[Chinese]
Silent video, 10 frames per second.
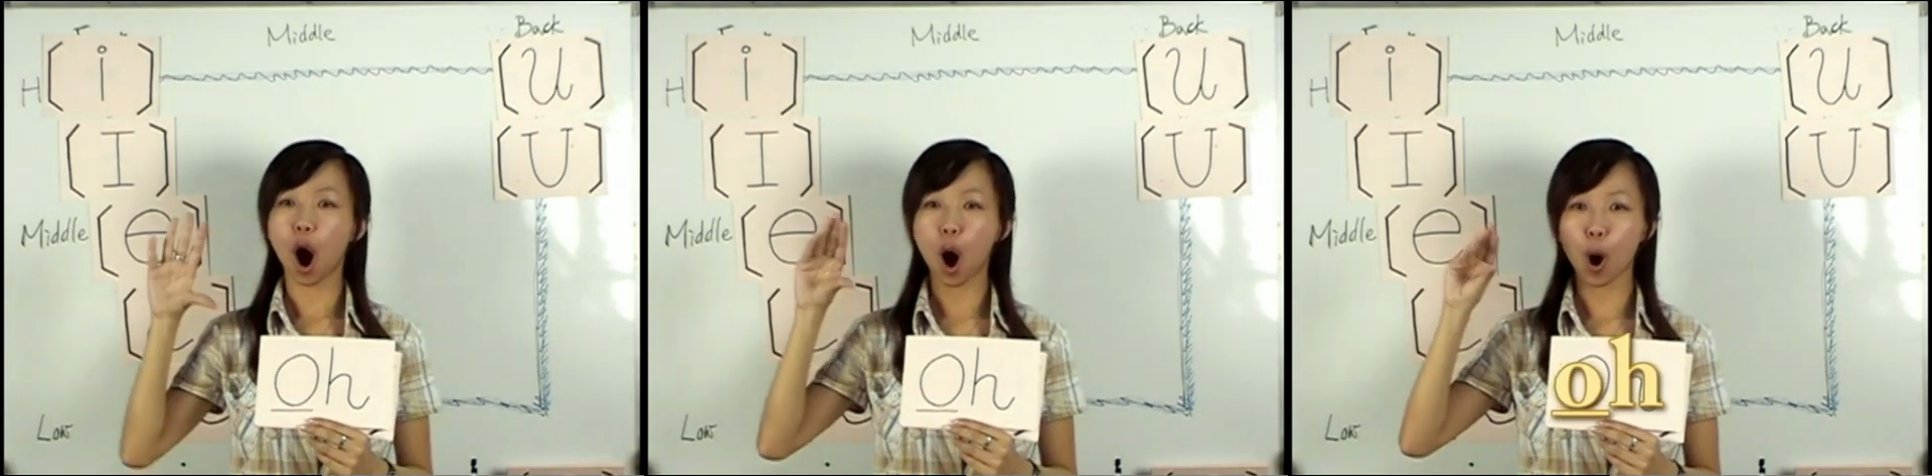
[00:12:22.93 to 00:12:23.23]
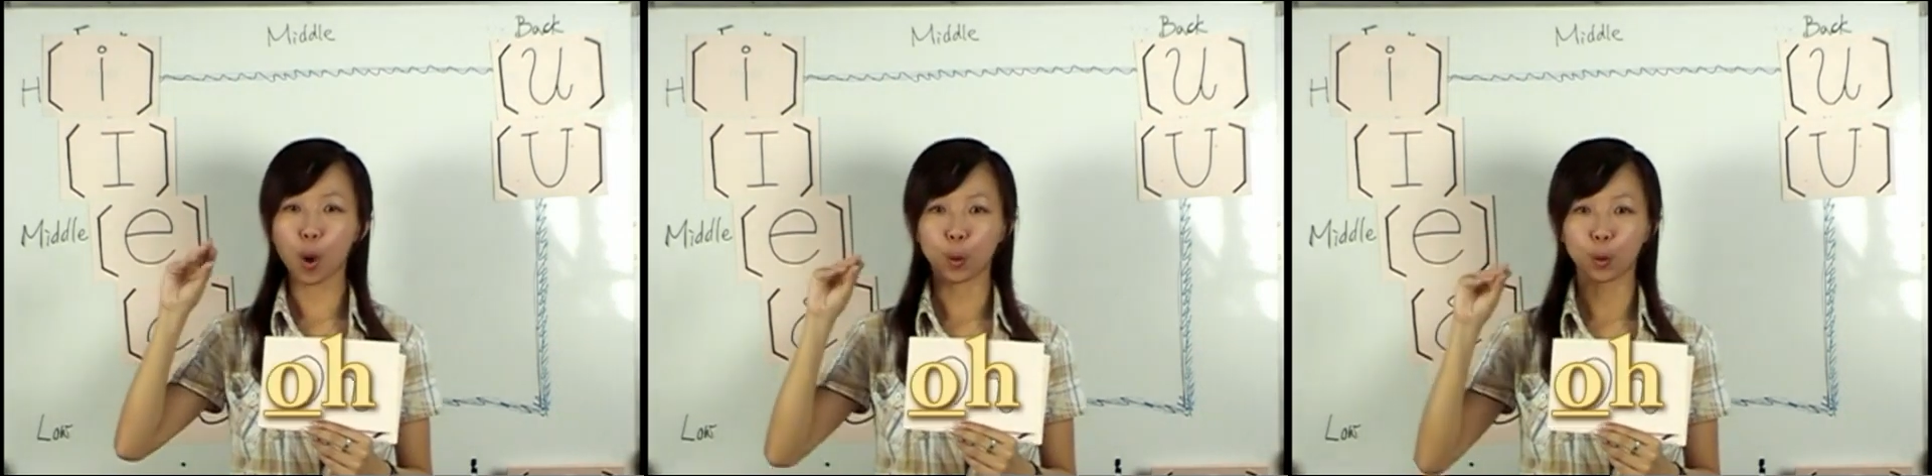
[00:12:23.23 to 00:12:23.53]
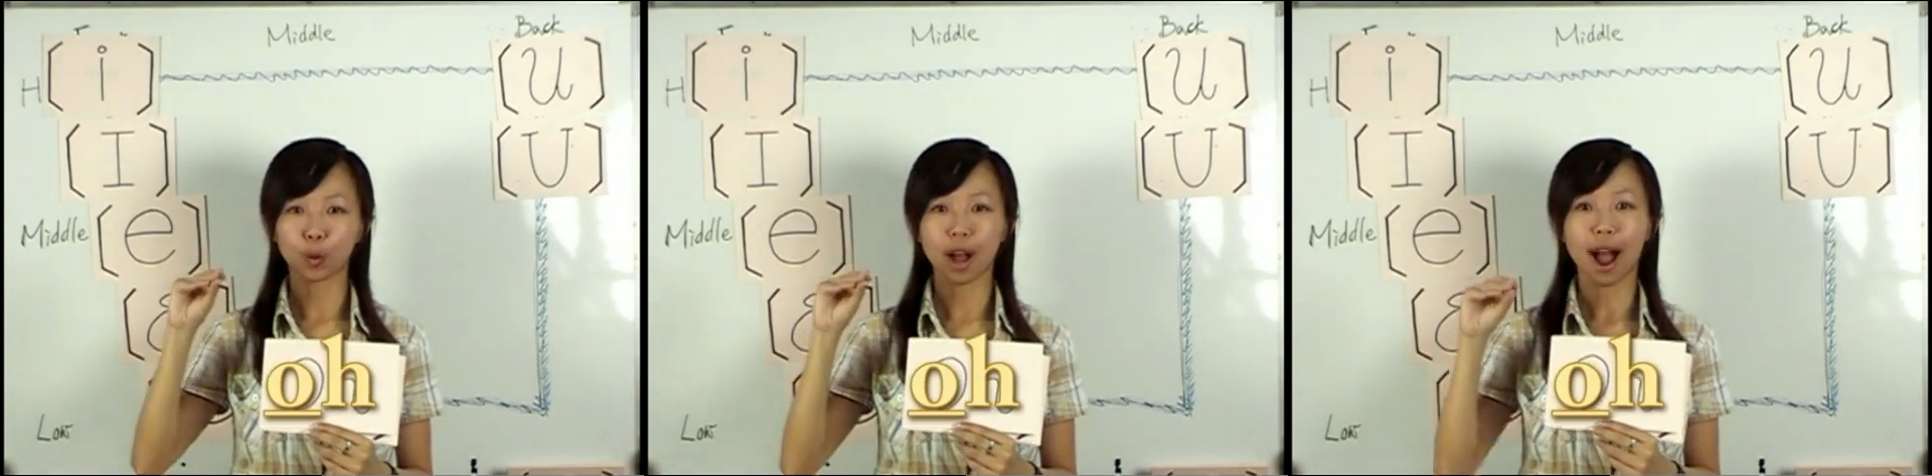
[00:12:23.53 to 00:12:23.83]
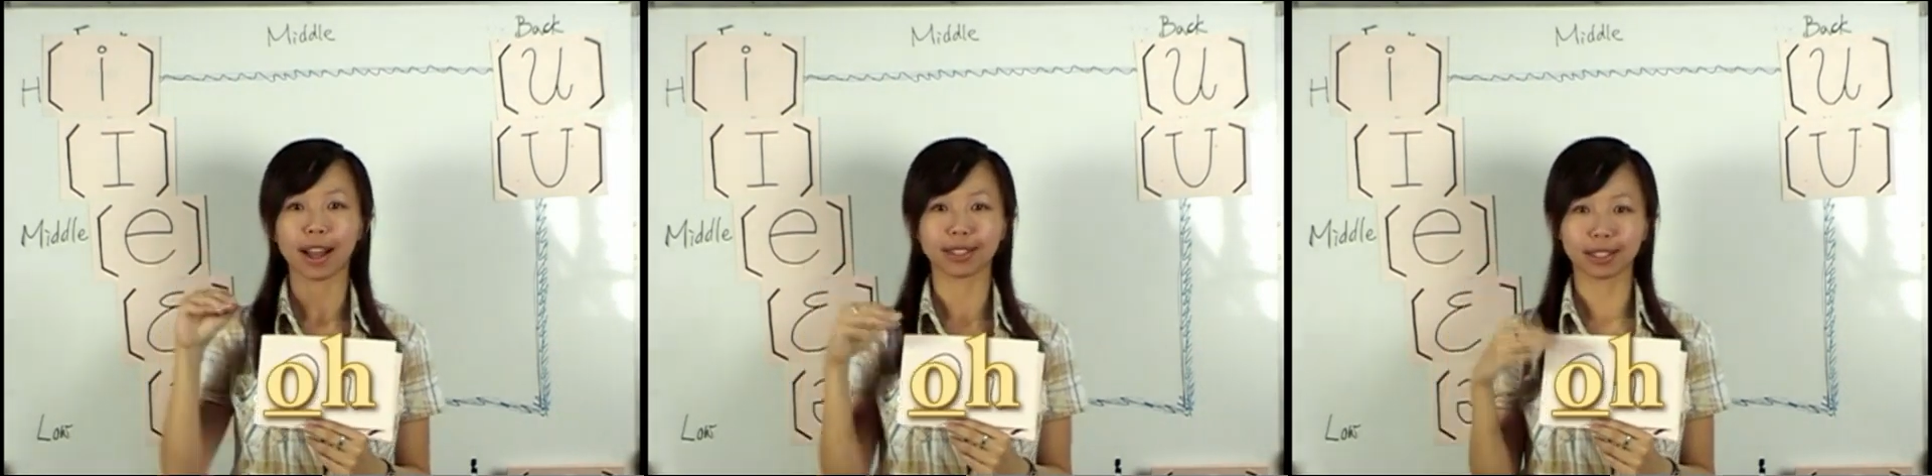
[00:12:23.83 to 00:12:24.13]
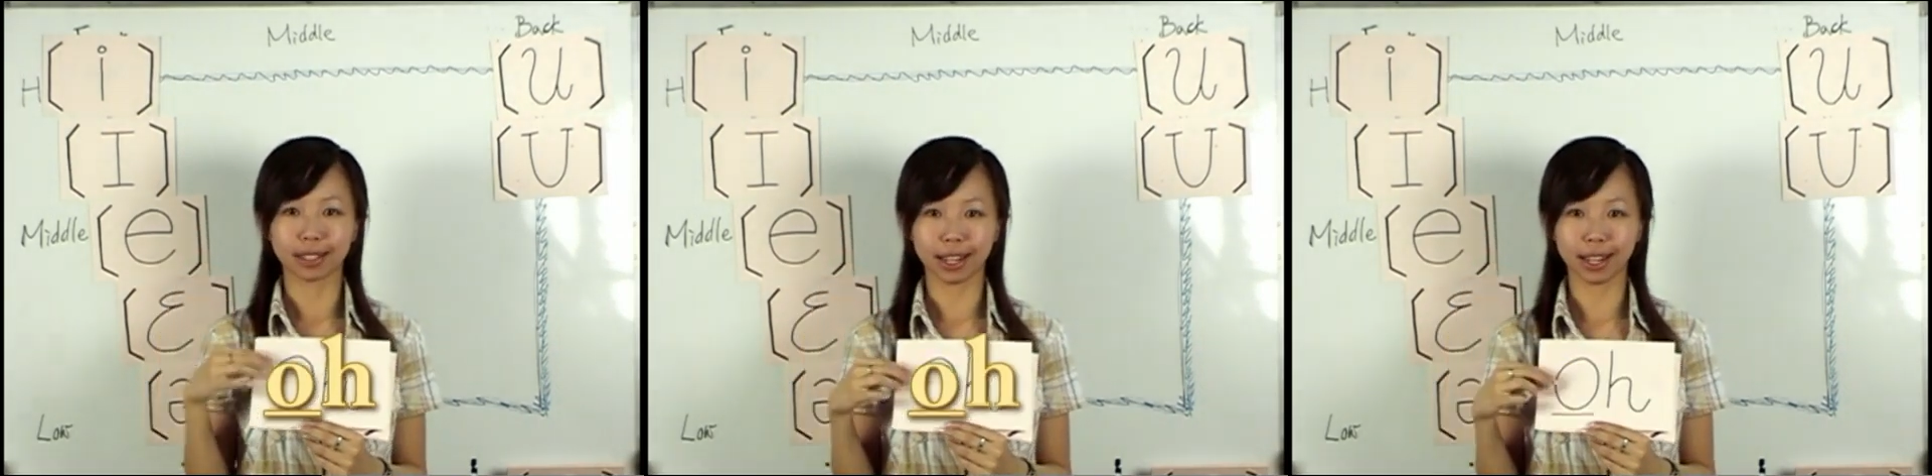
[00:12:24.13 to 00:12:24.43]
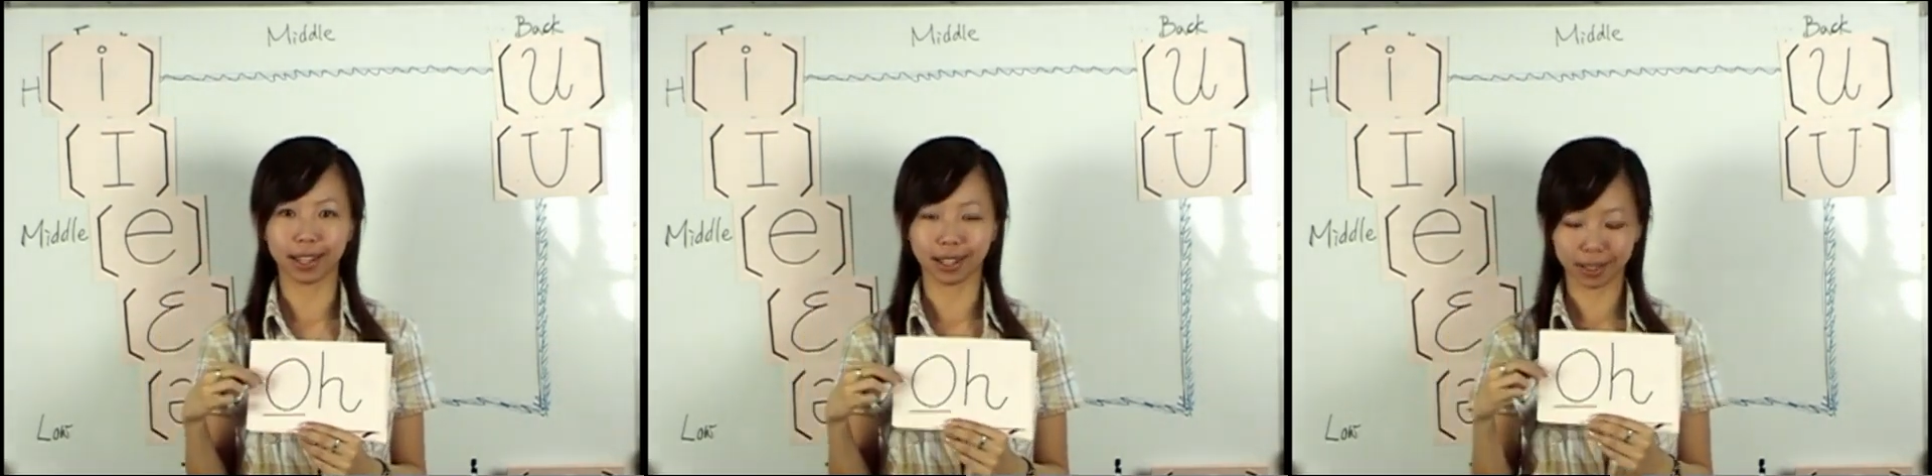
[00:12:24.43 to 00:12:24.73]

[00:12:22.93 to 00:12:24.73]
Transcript: 哦 I see。